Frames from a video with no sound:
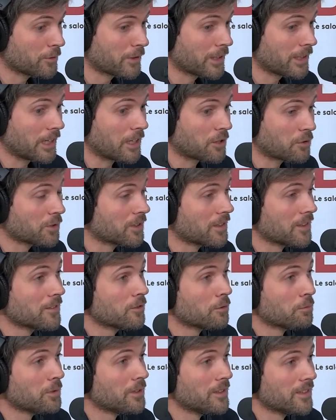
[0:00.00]
faire quelque chose qui
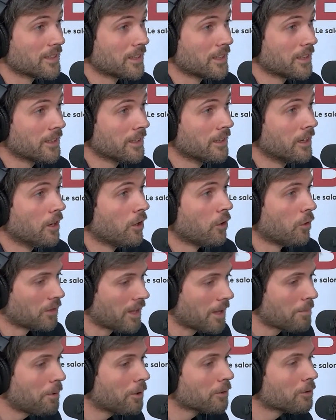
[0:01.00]
existe depuis des années. Hmm.
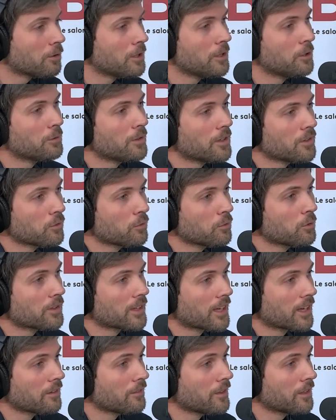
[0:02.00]
On apporte de l'innovation à
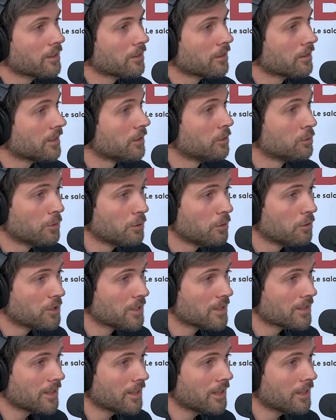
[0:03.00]
travers des nouveaux
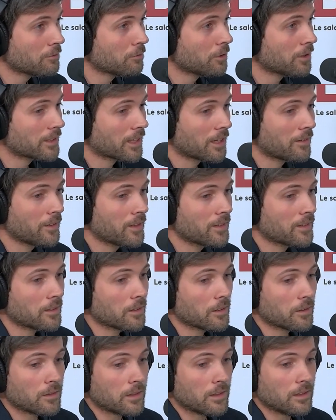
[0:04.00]
logiciels ou à hmm. travers
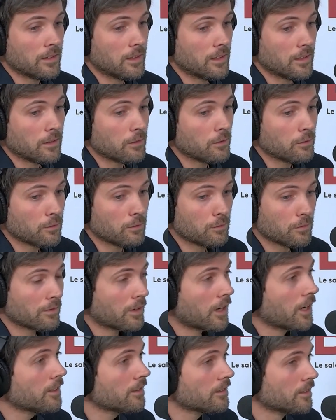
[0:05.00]
des,
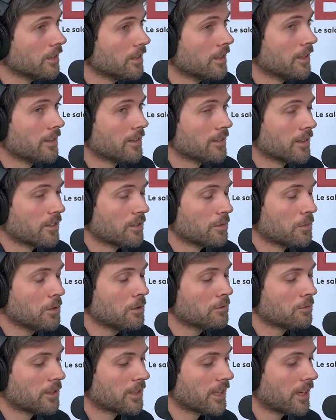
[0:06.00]
voilà,
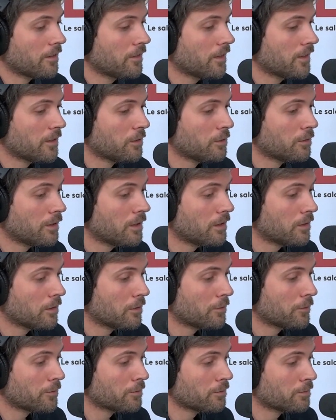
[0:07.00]
exactement, ou à travers des
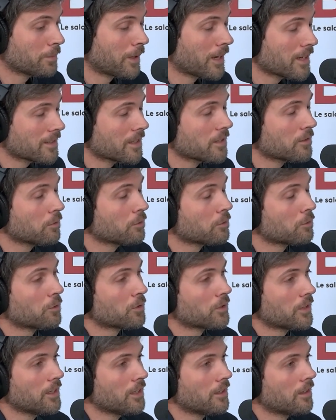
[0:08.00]
nouvelles prestation de
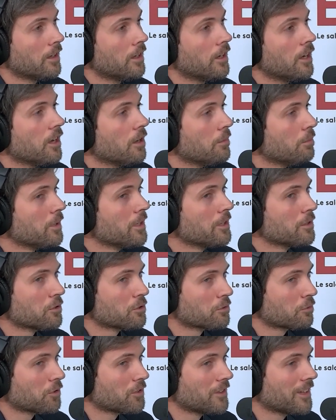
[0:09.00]
conseil, mais euh,
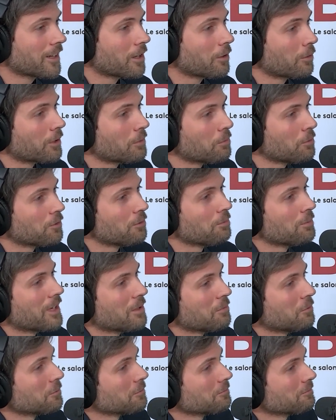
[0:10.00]
je considère que j'en ai plus une
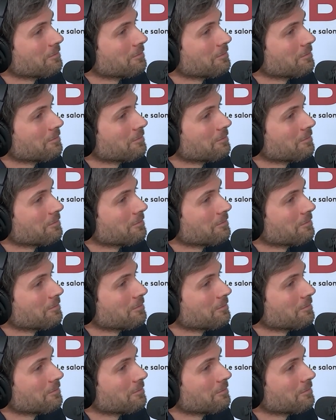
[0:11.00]
PME.